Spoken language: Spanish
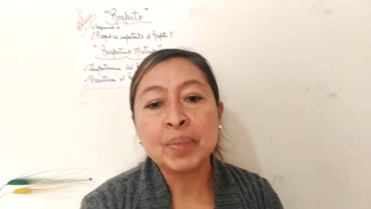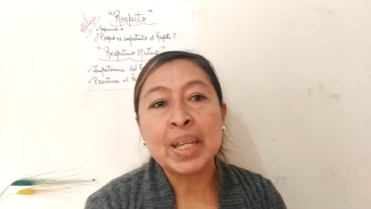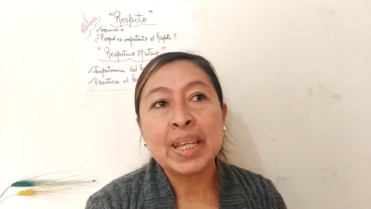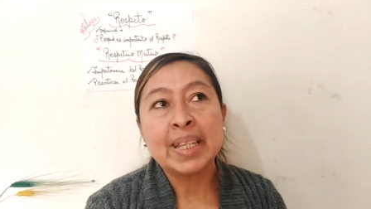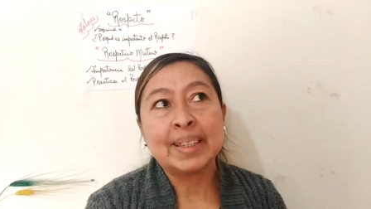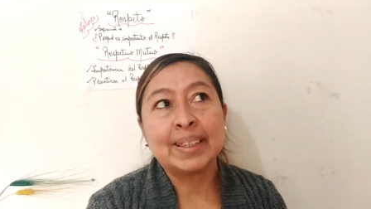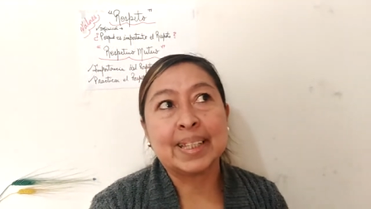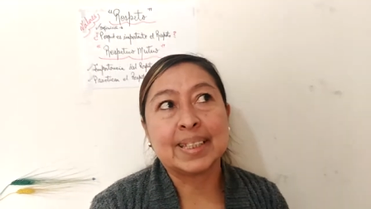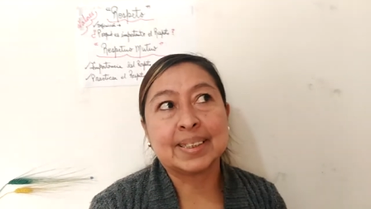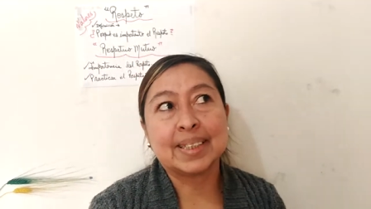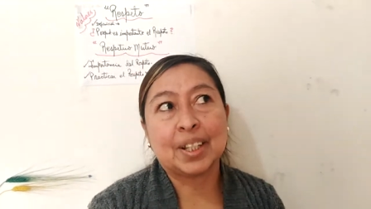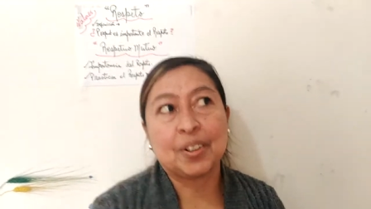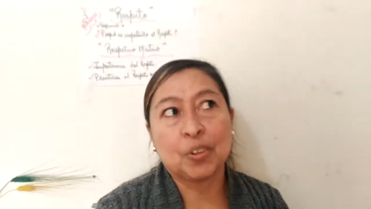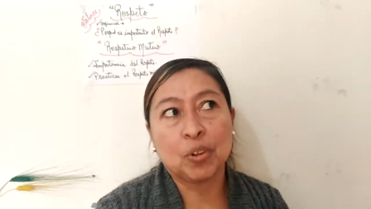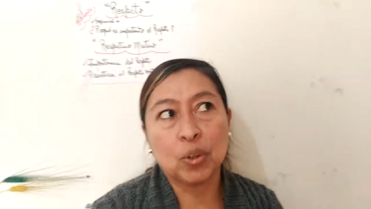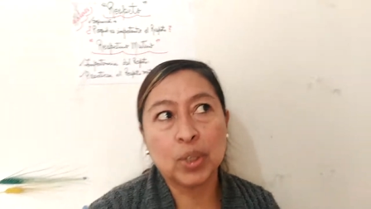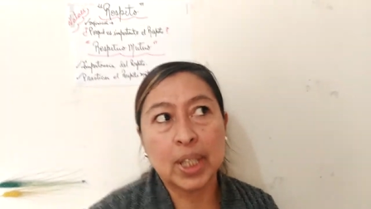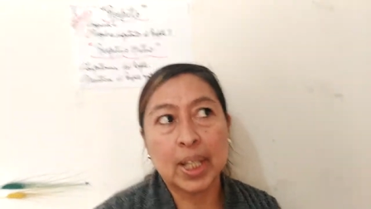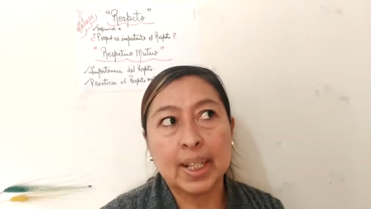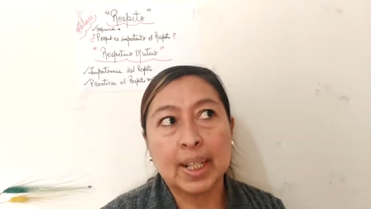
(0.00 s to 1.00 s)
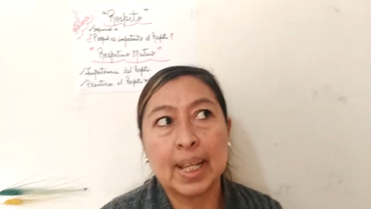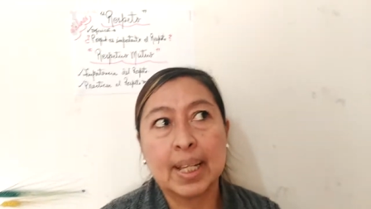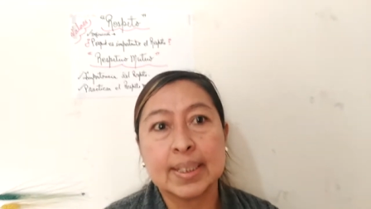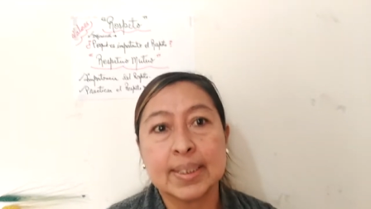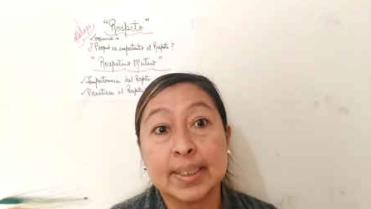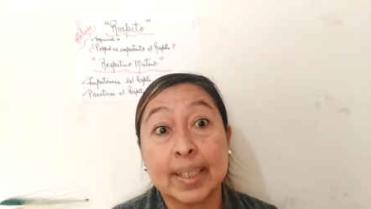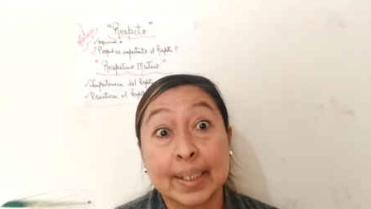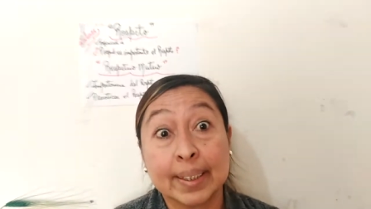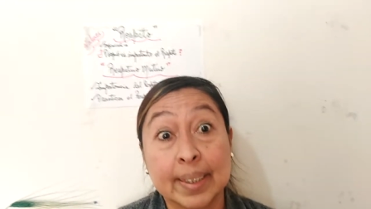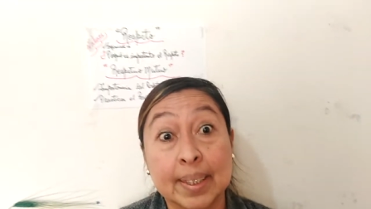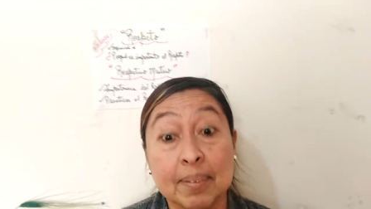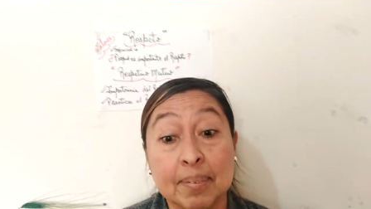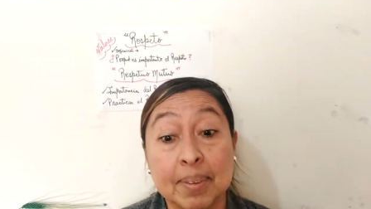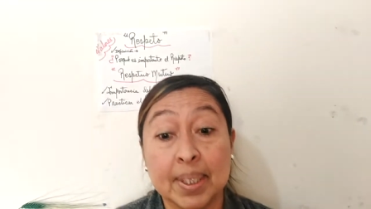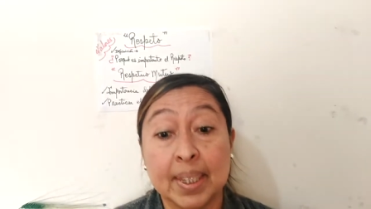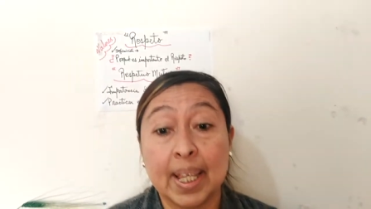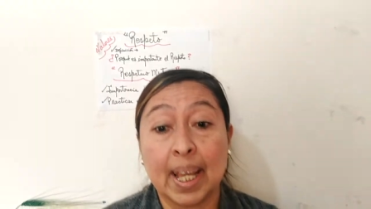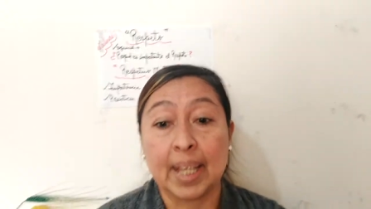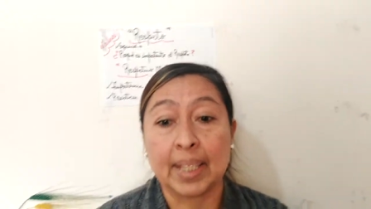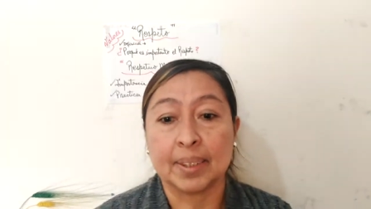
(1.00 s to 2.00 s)
Desarrolla la
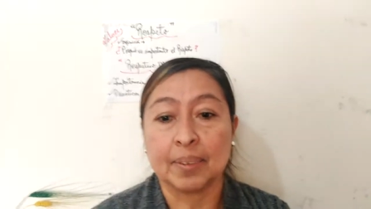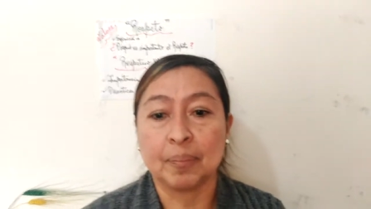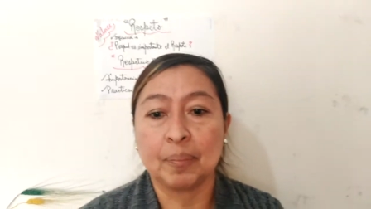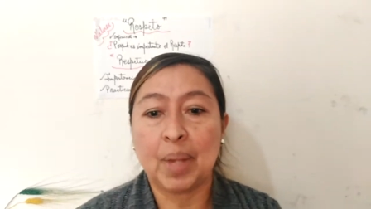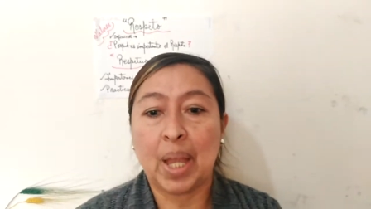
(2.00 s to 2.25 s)
asertividad.